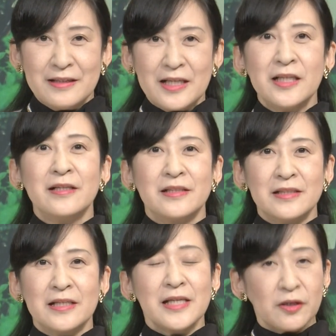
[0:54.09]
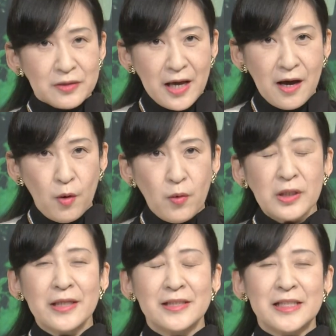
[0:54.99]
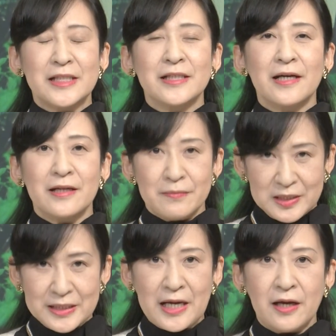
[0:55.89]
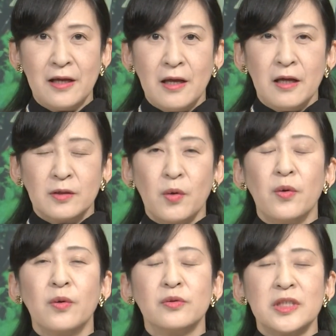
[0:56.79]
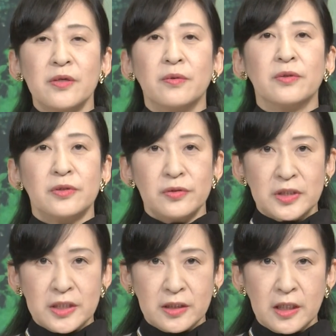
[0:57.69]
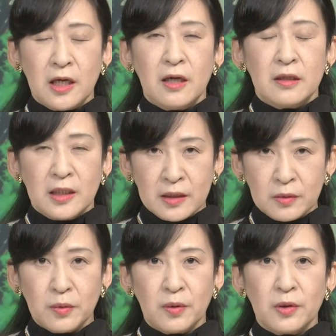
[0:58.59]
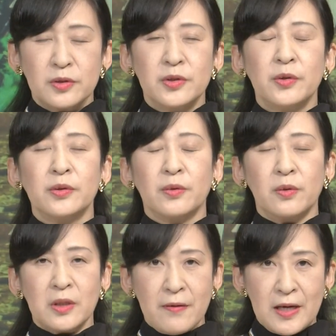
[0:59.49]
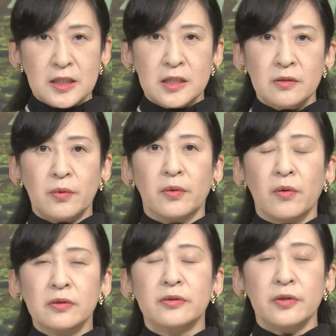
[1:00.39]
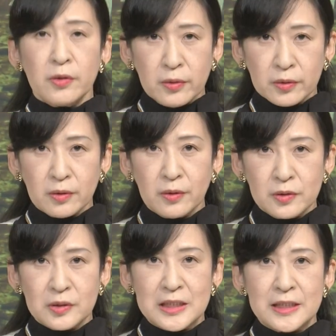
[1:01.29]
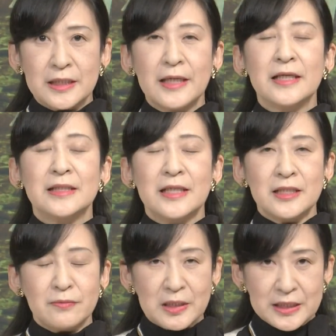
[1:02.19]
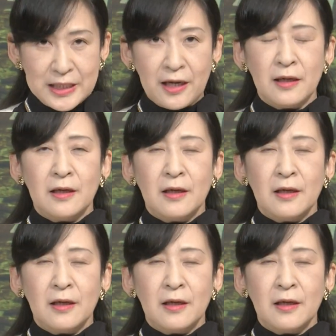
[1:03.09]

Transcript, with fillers: ただですね、昨夜大きな地震がありました。東北地方を中心に、なんと強いところでは震度6強という地震が発生しました。